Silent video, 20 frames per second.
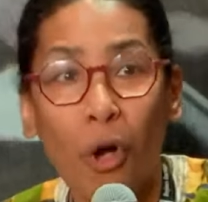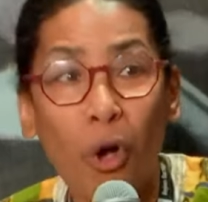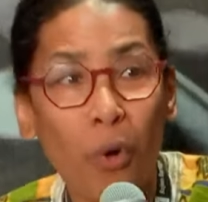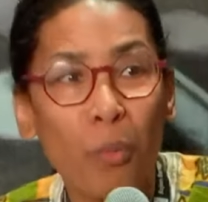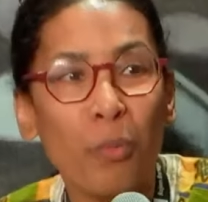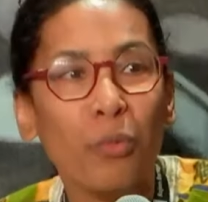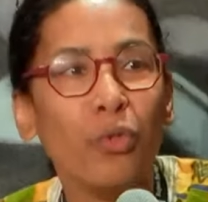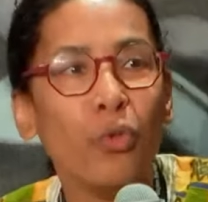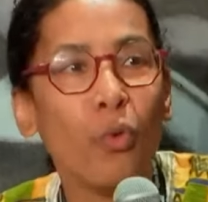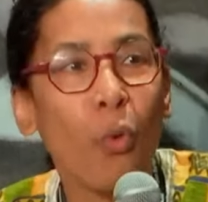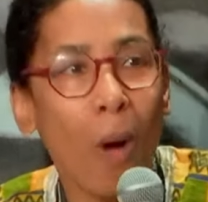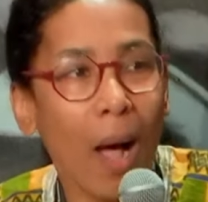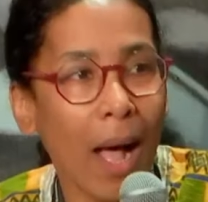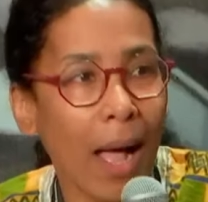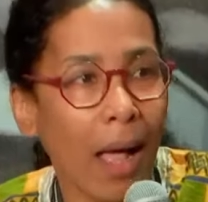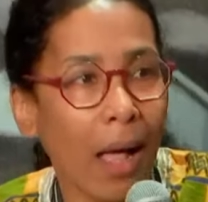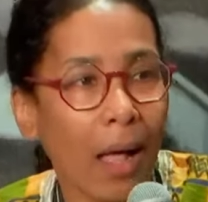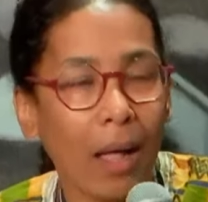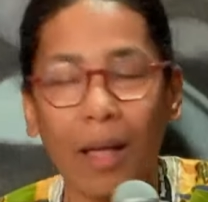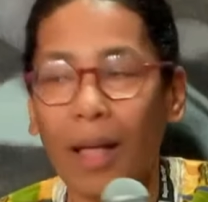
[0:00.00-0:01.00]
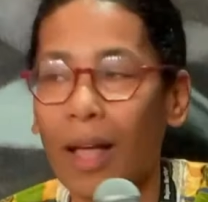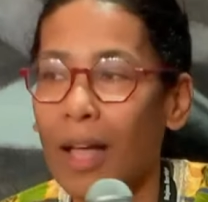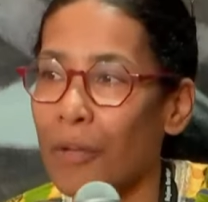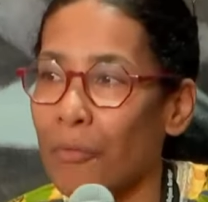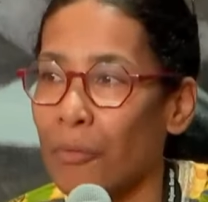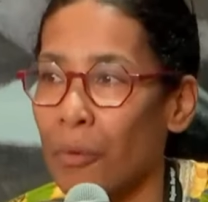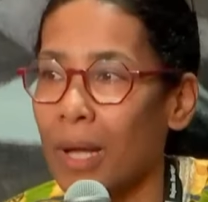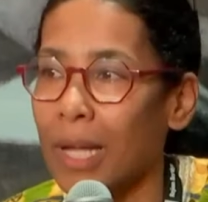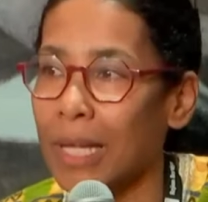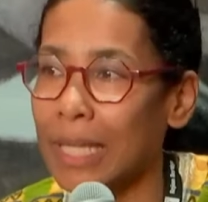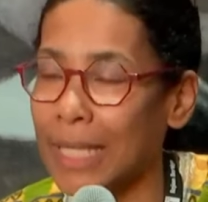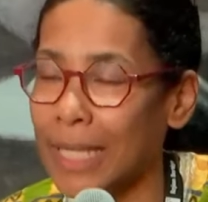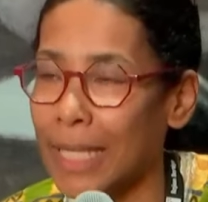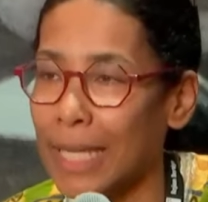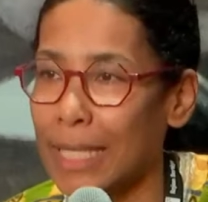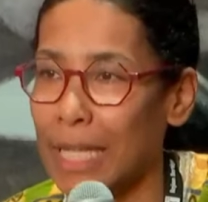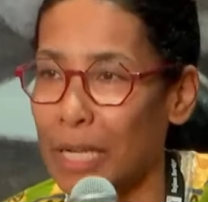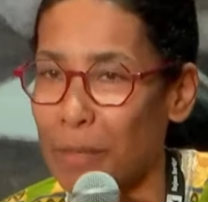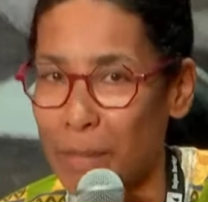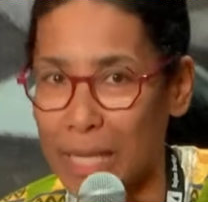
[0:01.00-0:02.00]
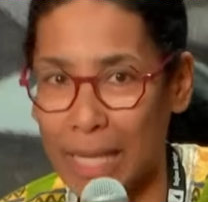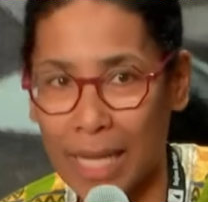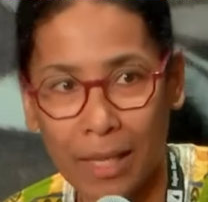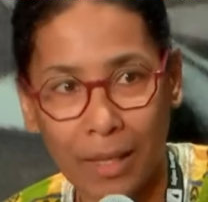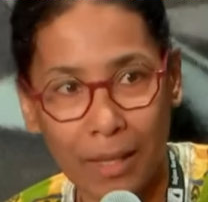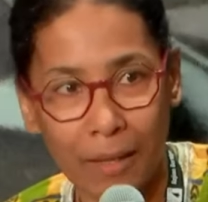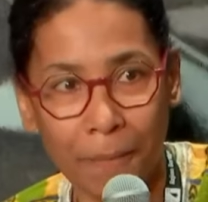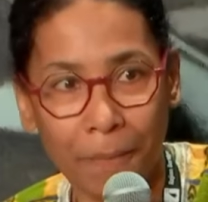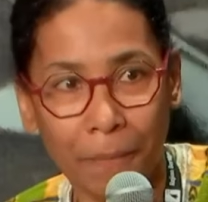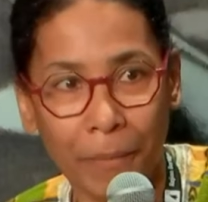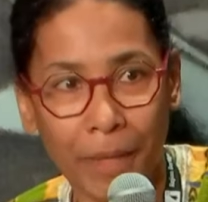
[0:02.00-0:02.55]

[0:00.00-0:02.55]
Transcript: homme noir à avoir écrit un almanach.